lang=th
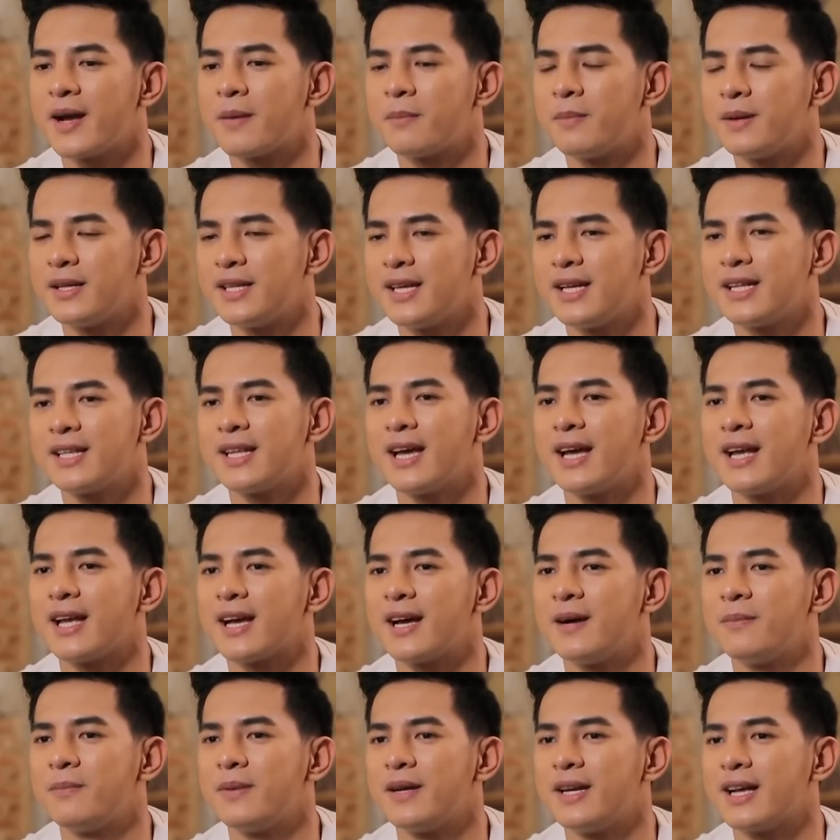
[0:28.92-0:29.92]
แห่งประเทศไทย
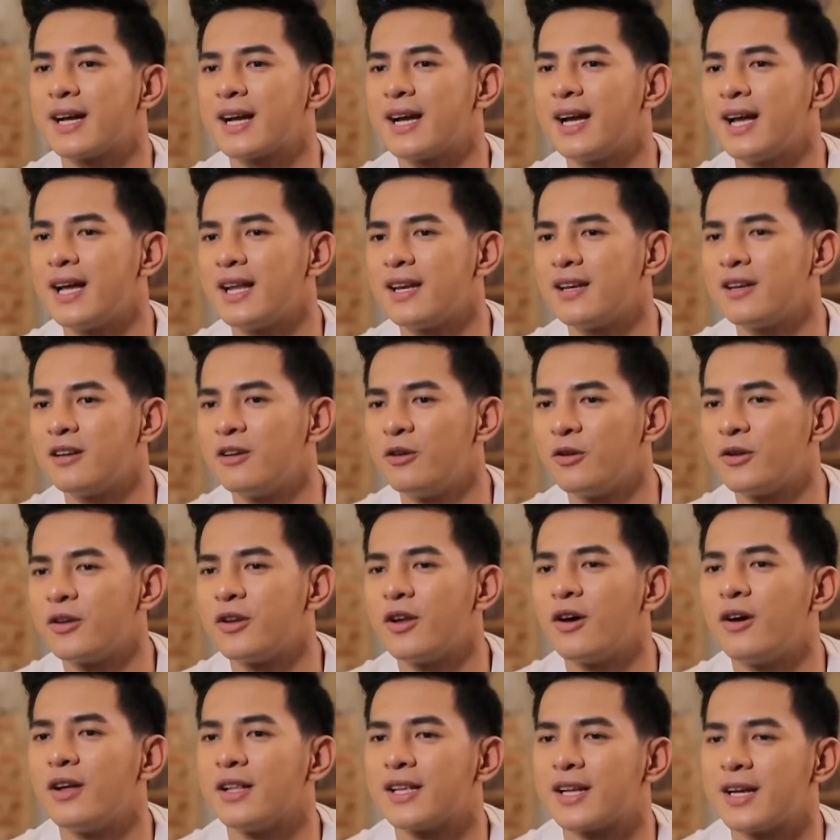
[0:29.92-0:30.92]
ครับพนักงานรถ
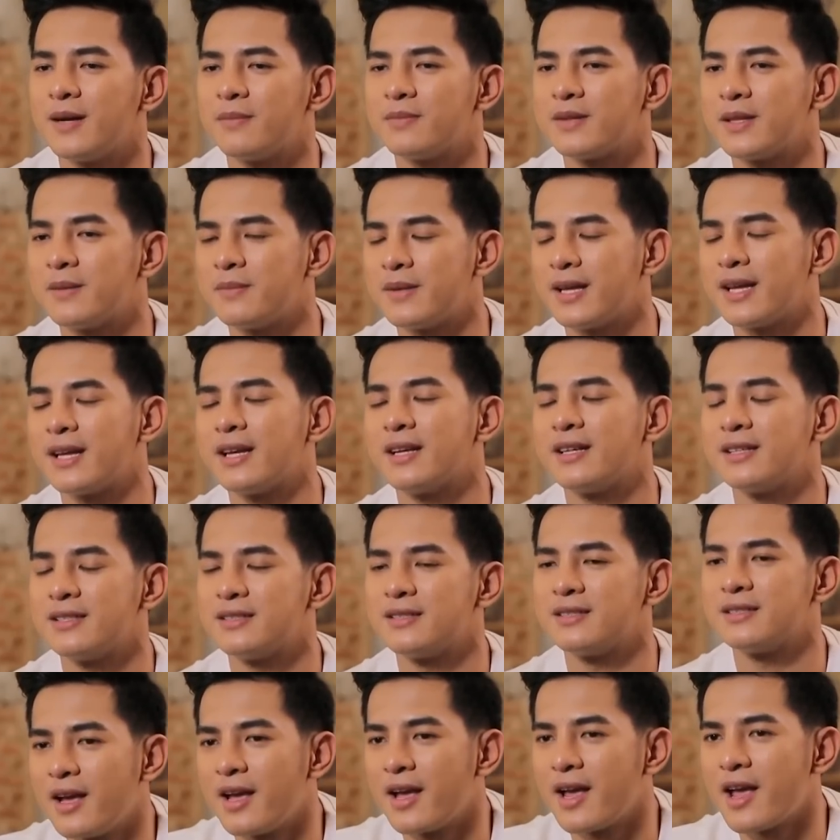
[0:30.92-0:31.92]
นอนครับตำแหน่ง
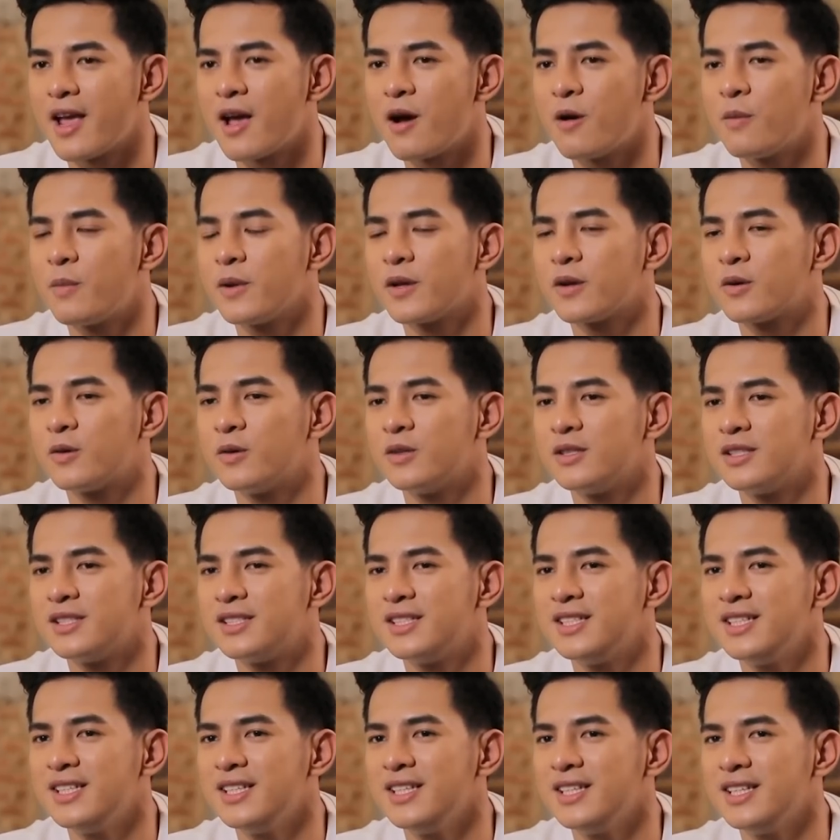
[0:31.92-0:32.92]
แอลเป็นคน
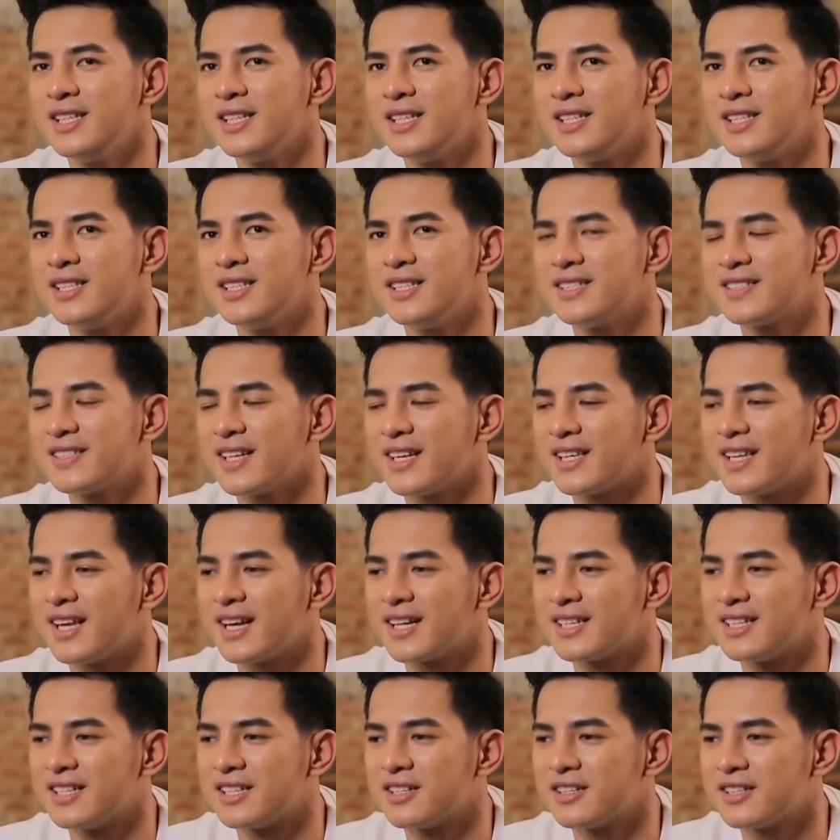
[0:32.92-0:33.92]
ที่นิสัย
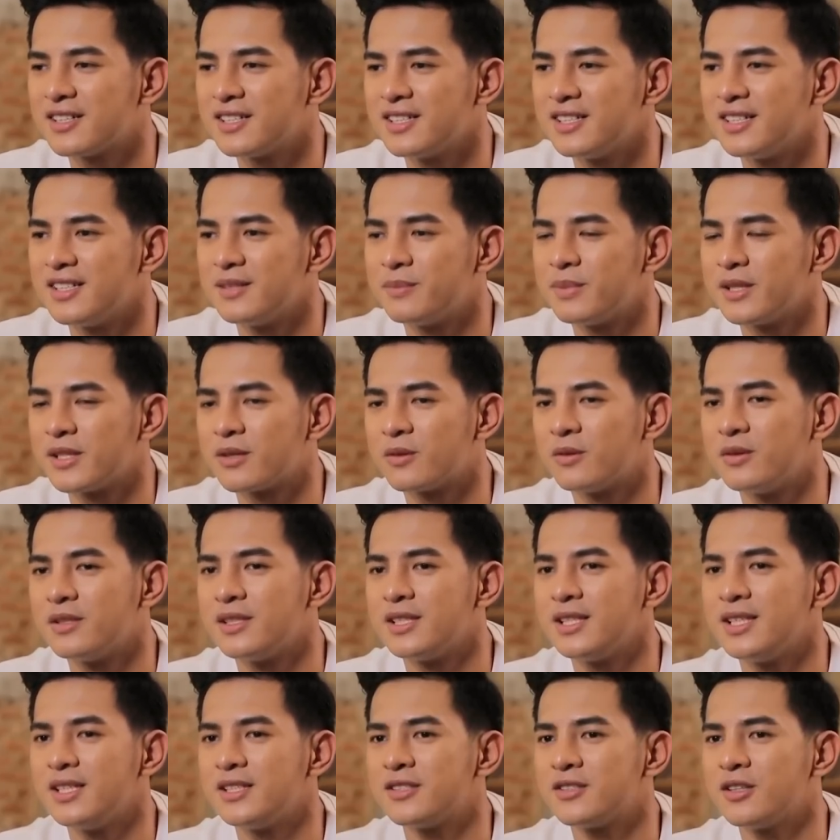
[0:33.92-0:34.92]
อย่างหนึ่งก็คือเป็นค
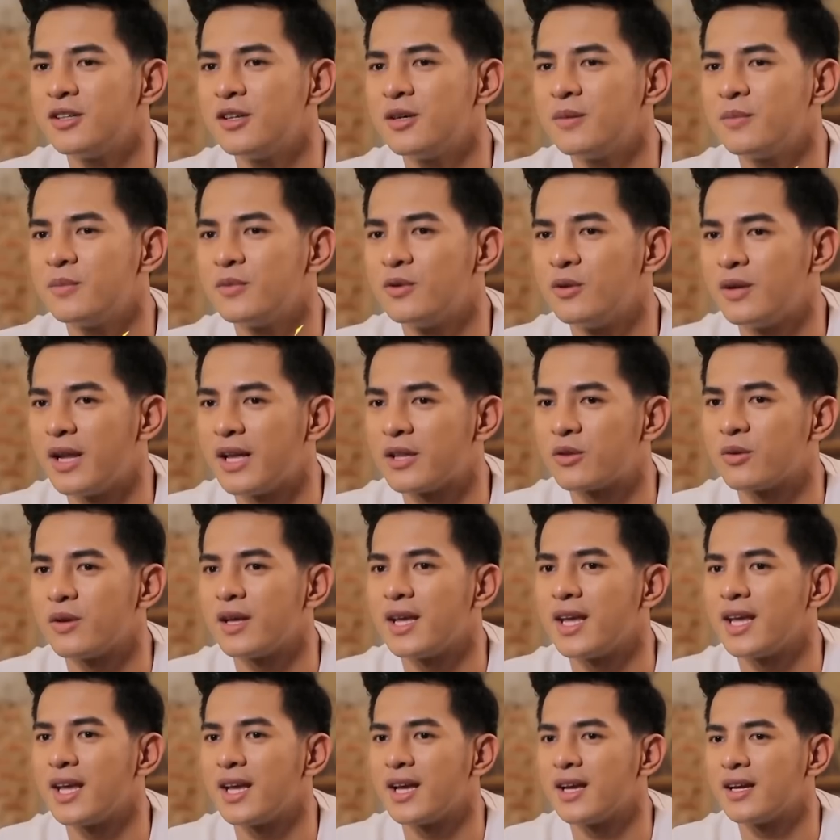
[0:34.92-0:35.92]
นที่ชอบดูแล
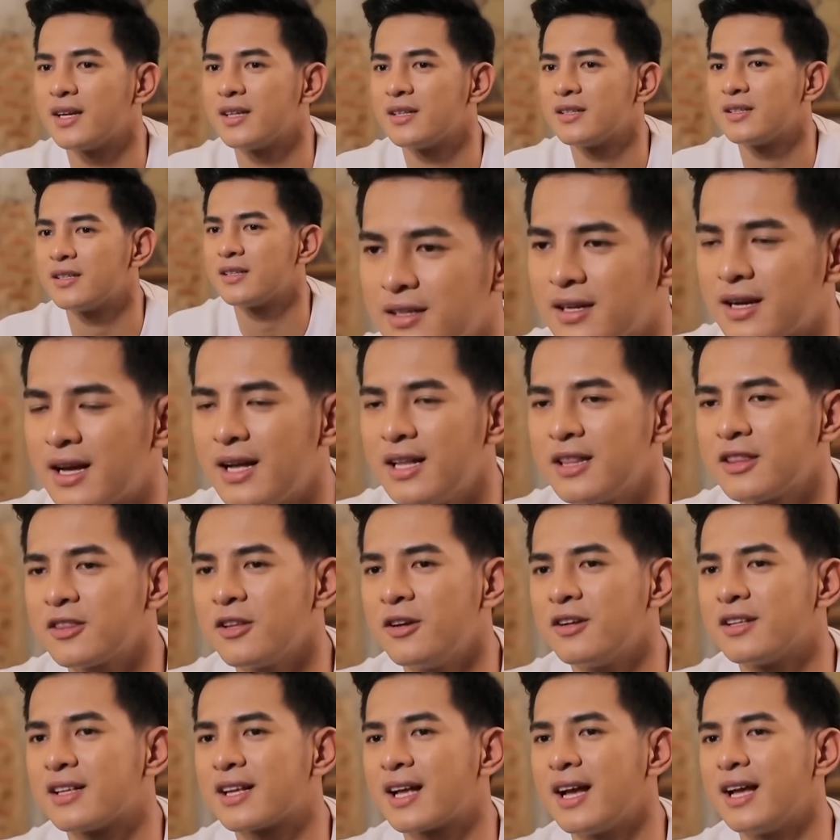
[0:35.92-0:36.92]
ตัวเองขั้น
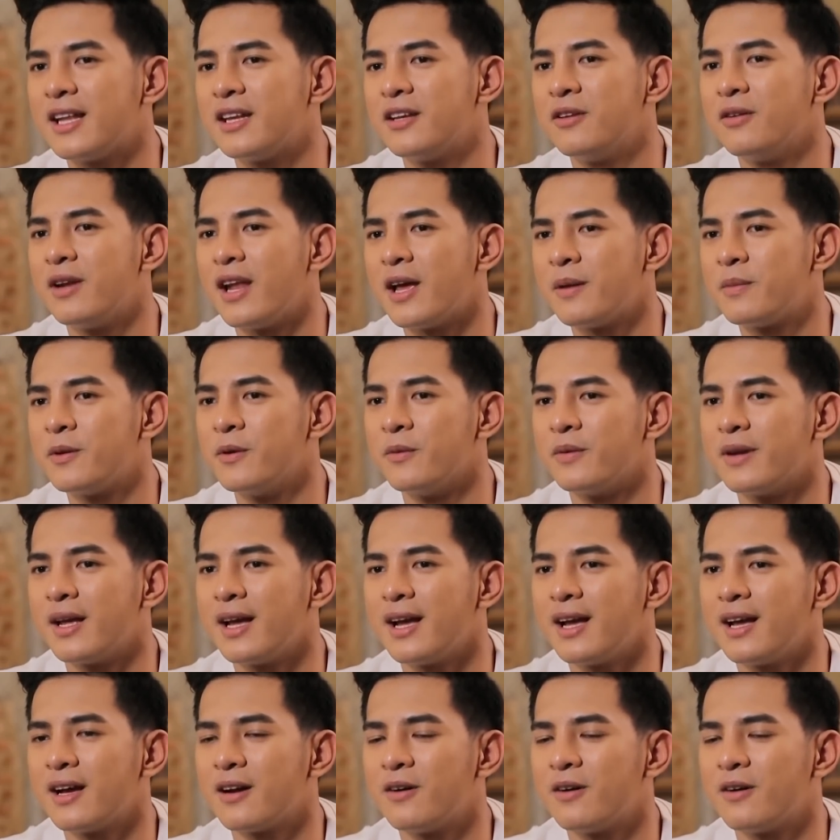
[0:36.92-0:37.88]
ตอนการดูแลผิวหน้า